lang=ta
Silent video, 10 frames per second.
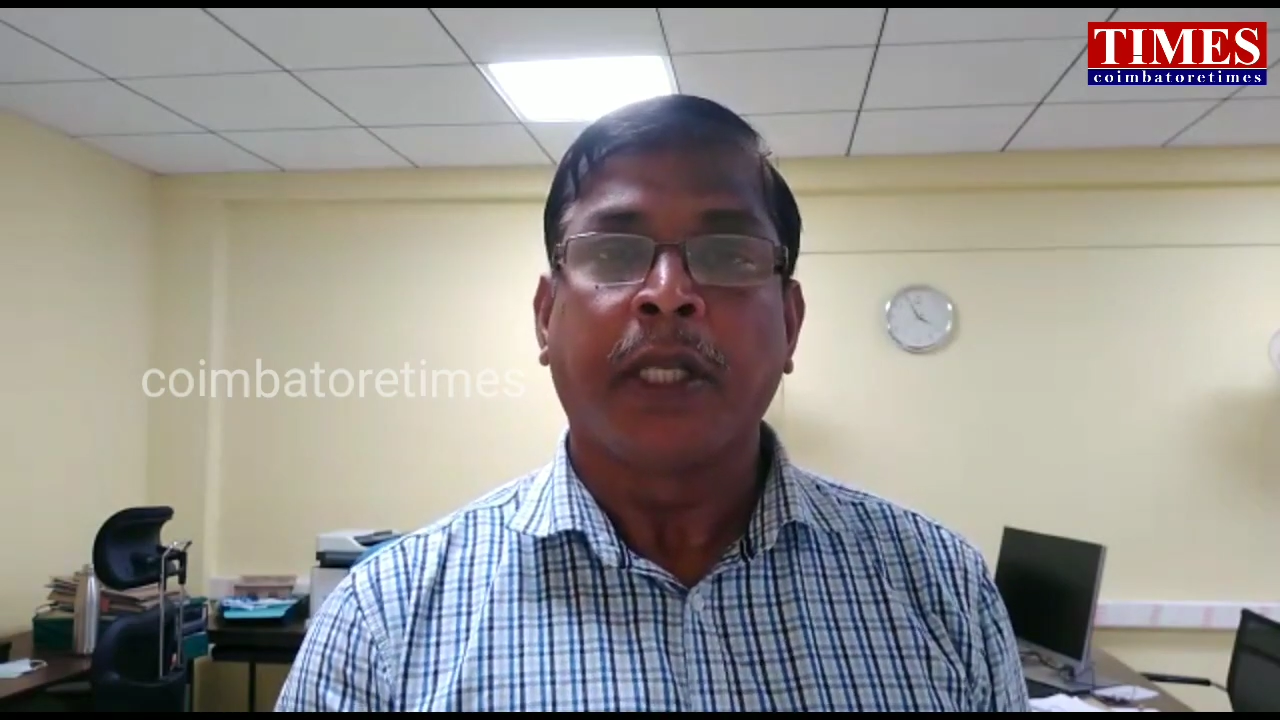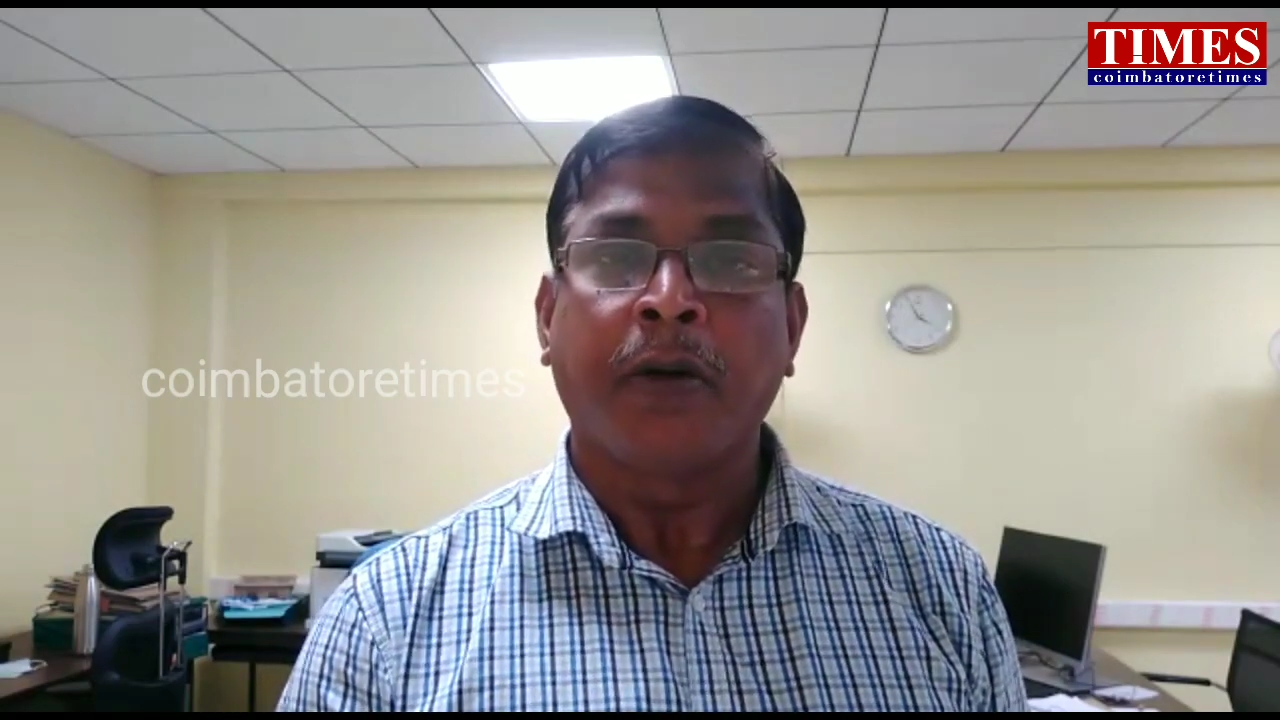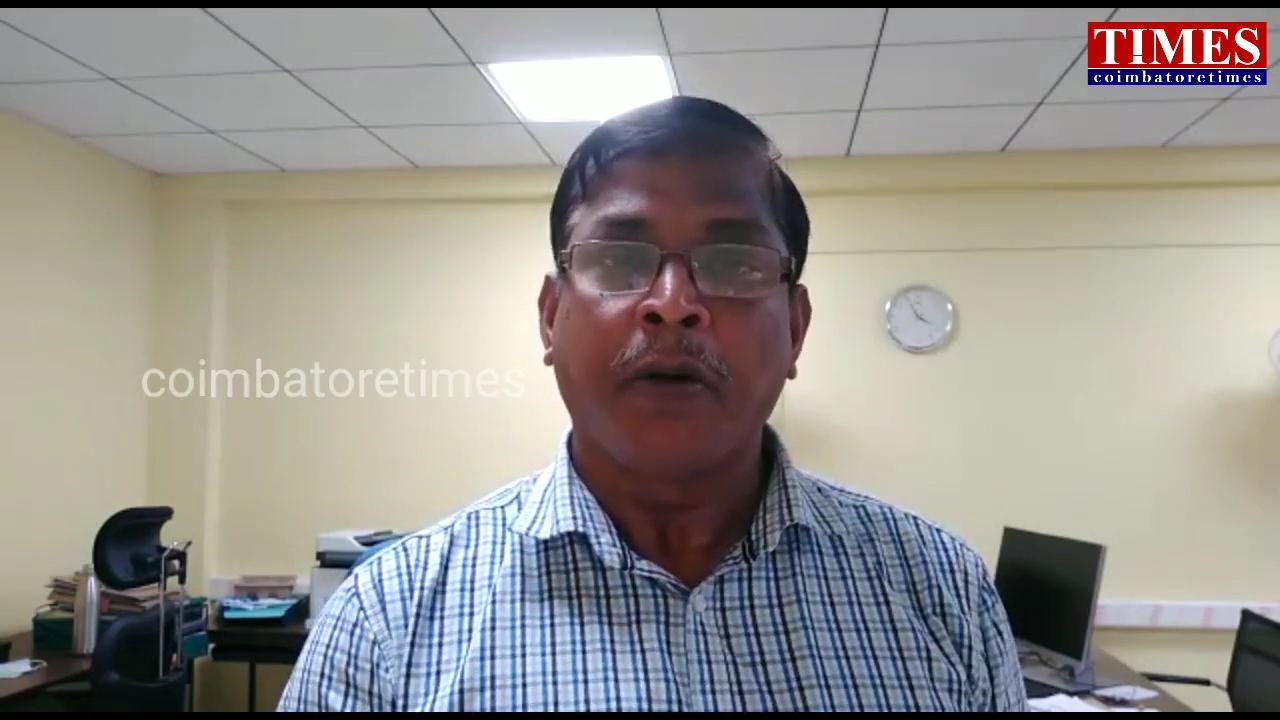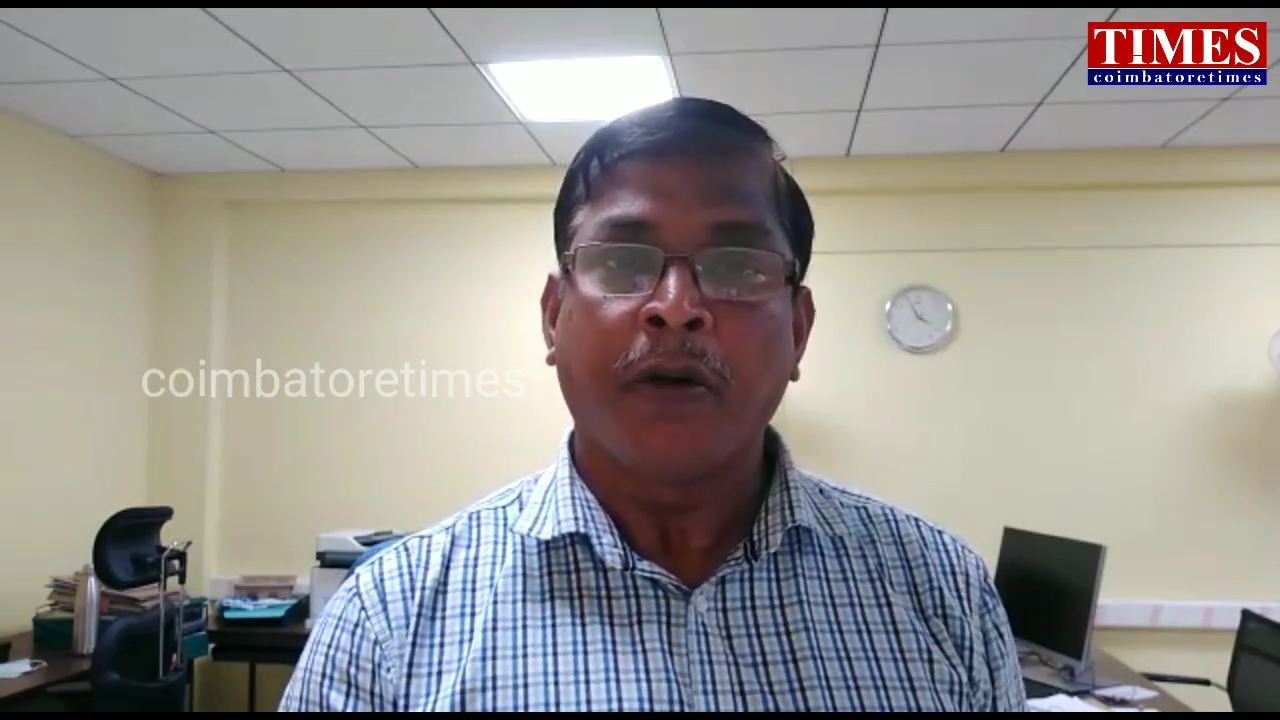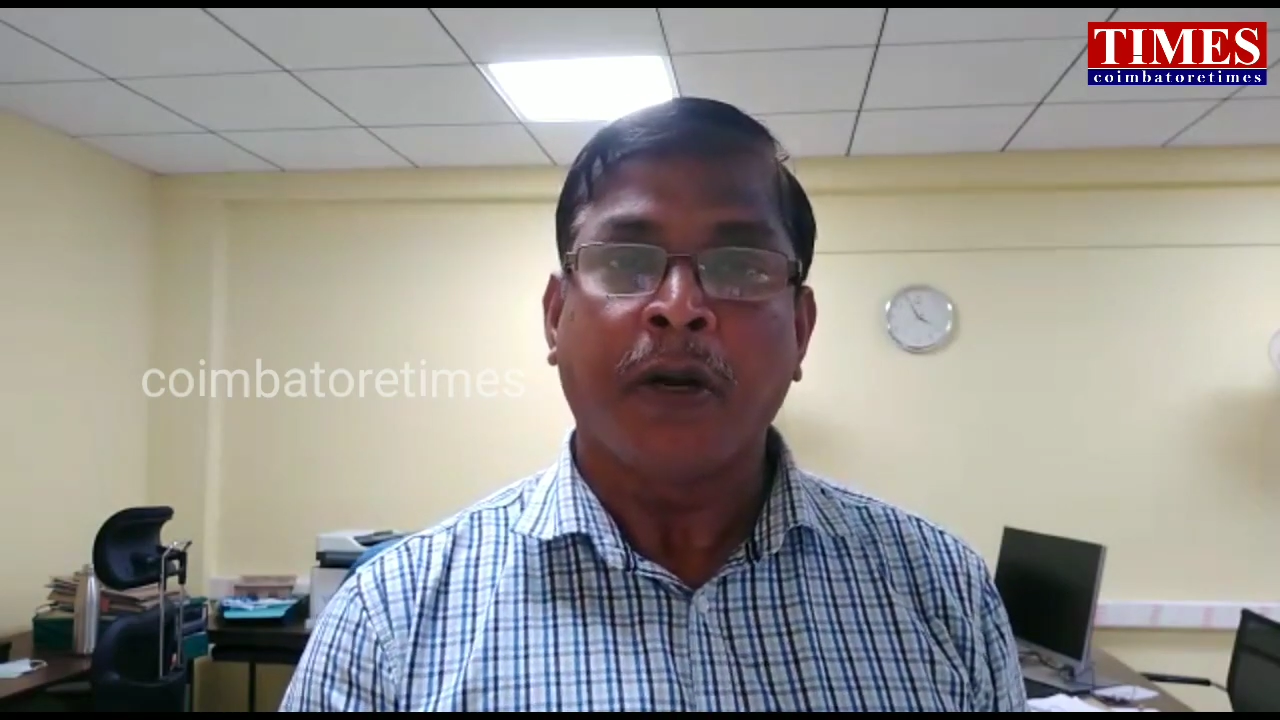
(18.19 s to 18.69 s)

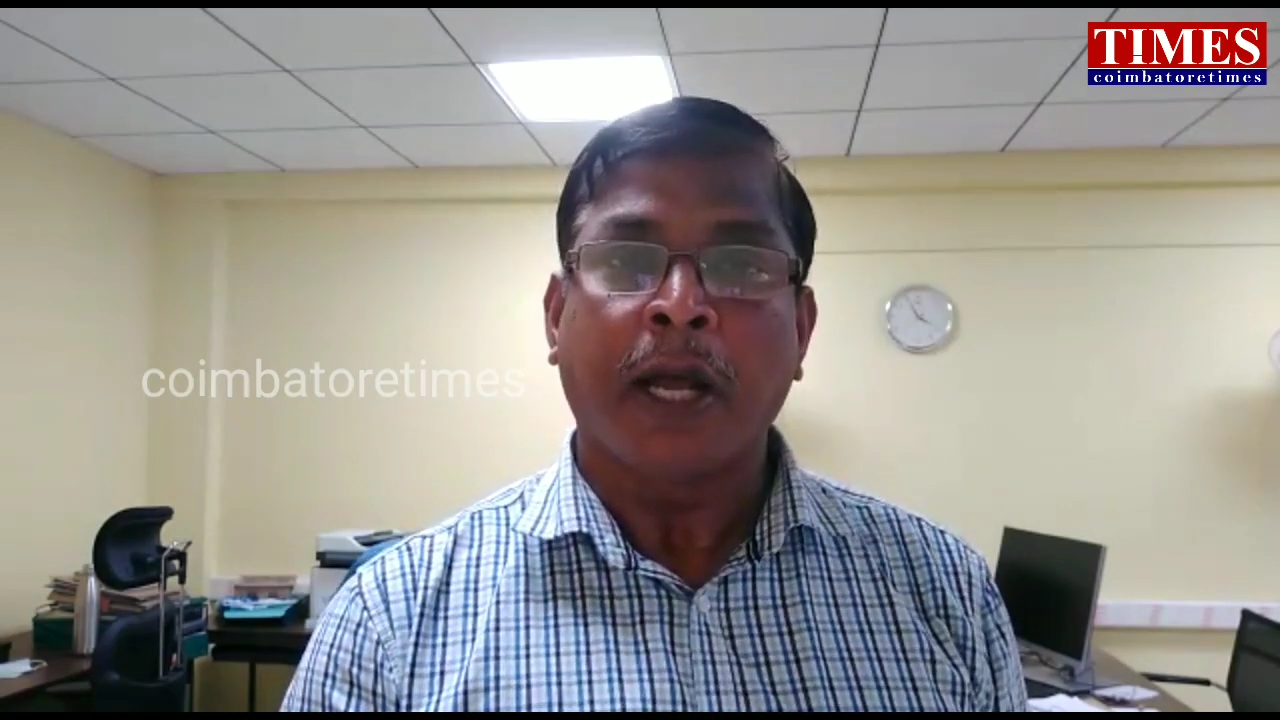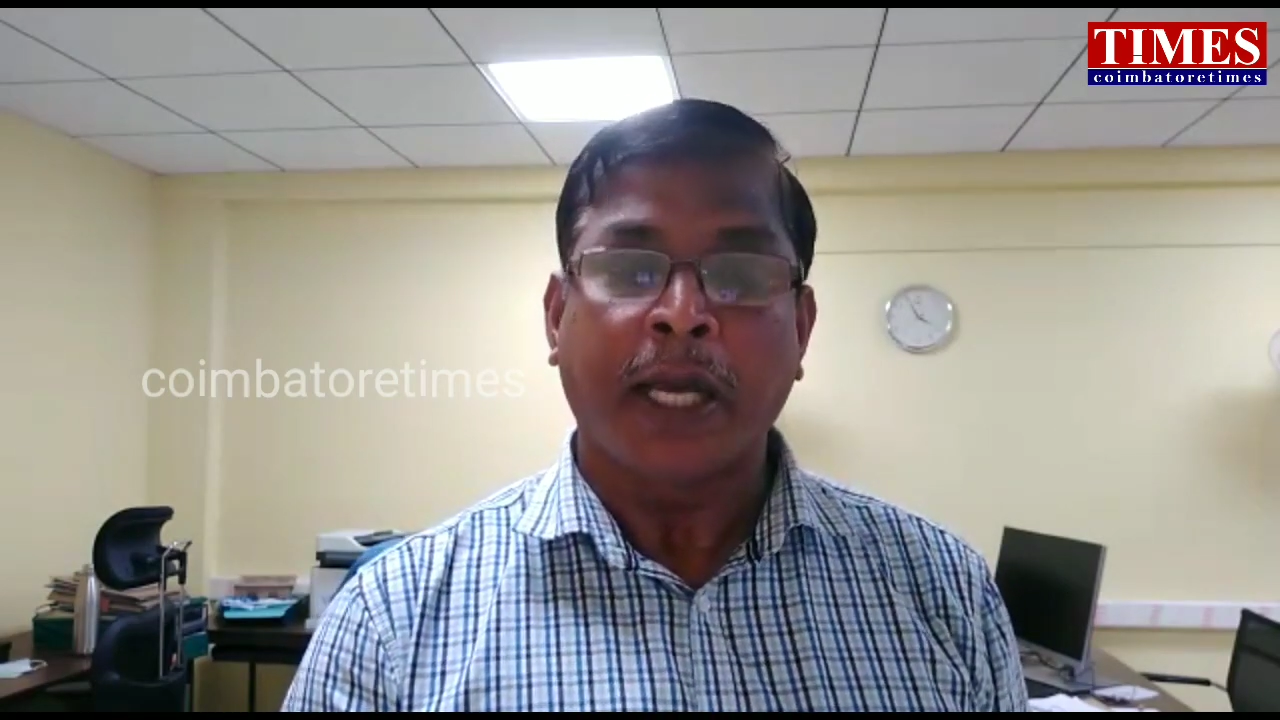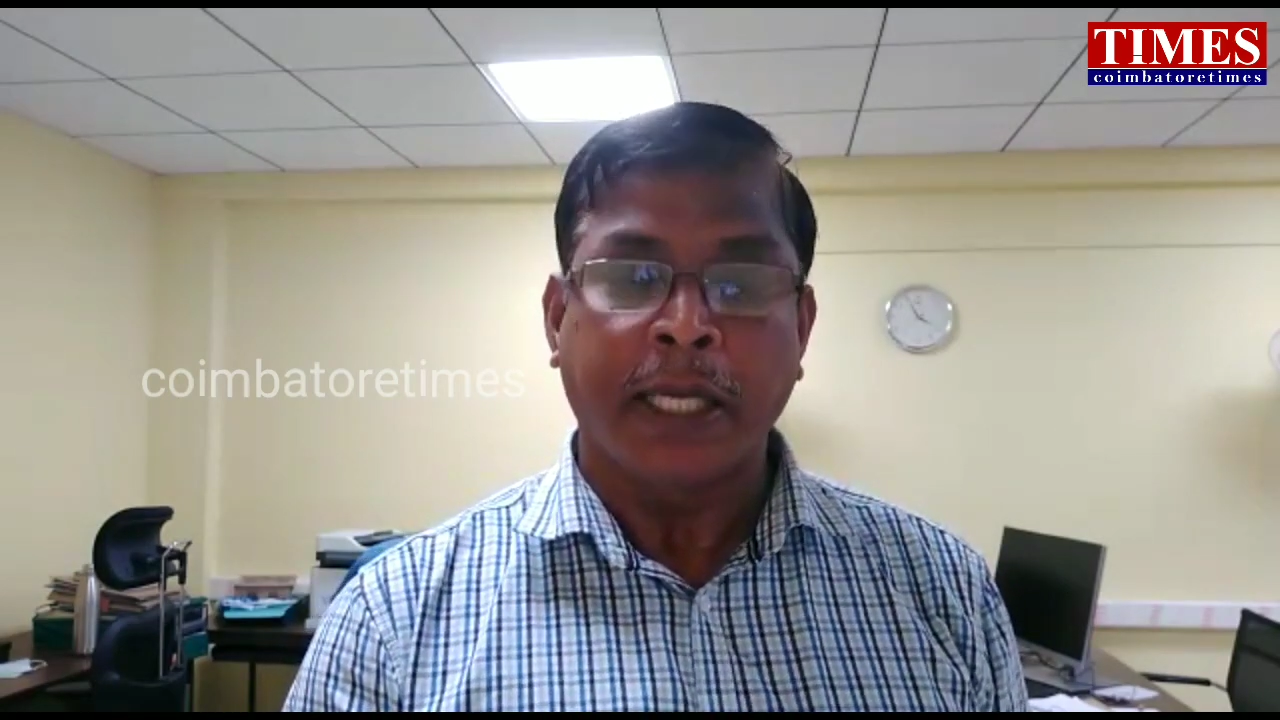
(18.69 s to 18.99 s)
திருவள்ளூர்